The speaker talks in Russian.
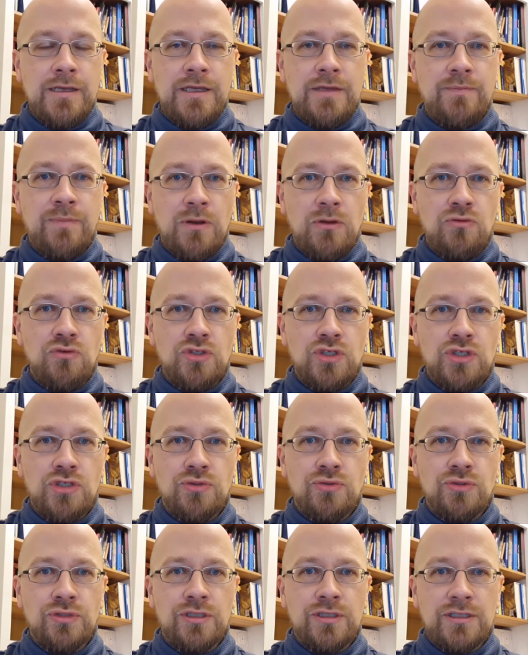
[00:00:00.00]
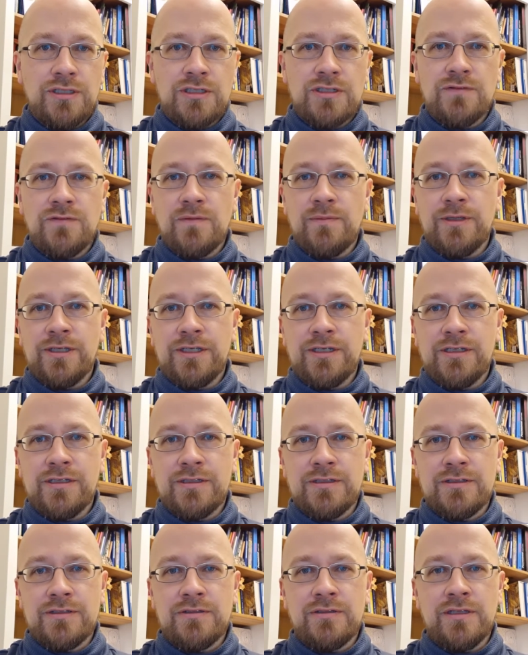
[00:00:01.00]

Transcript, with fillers: И похоже, что это наша с вами реальность.